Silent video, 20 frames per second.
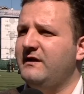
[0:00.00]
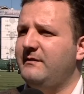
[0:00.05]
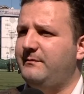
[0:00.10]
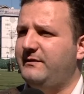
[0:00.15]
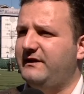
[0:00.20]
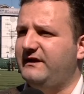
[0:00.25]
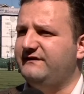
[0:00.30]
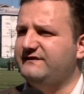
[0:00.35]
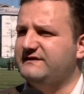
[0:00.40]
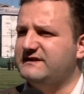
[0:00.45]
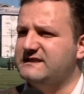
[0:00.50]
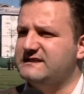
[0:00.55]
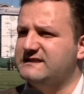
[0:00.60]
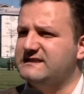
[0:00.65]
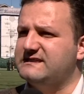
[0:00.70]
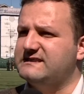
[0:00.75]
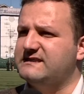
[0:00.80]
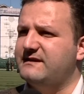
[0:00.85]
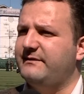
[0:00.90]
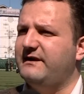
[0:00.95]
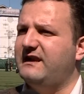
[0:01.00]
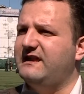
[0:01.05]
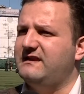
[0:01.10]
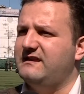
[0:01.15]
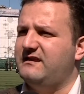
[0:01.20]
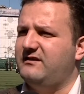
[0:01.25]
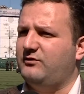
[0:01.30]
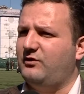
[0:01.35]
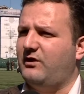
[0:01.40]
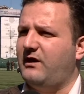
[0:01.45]
بنفس السيستم
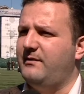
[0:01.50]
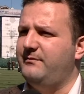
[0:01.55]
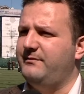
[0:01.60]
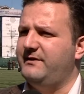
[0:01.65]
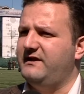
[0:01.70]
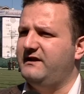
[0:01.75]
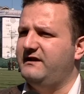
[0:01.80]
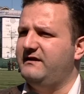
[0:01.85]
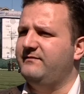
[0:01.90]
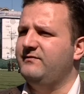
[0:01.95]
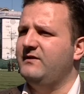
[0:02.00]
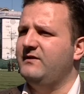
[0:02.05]
الذي تقام به